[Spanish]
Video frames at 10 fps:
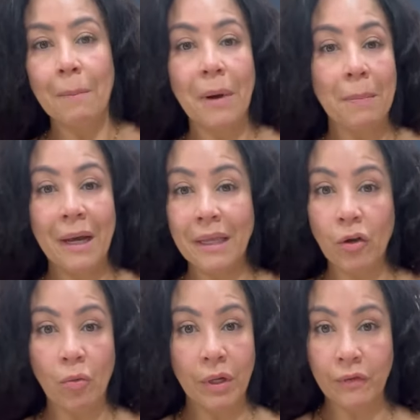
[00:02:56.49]
papaya
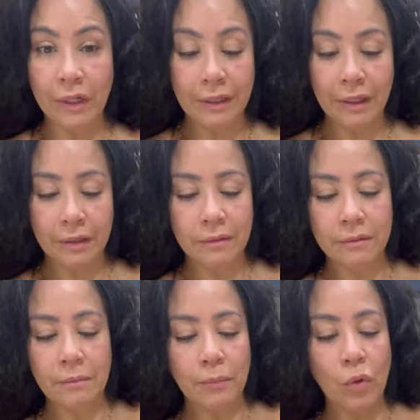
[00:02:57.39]
no puede faltar,
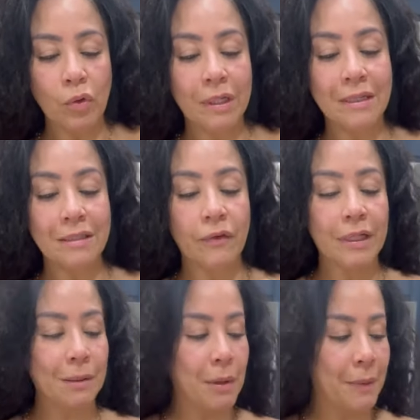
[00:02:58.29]
porque si
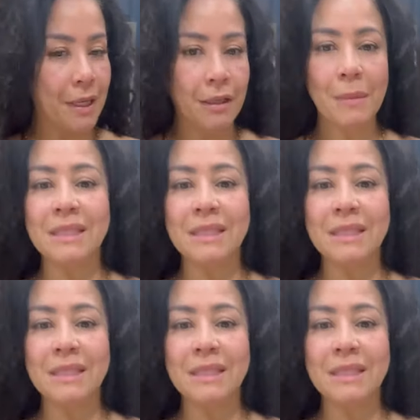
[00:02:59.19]
falta papaya me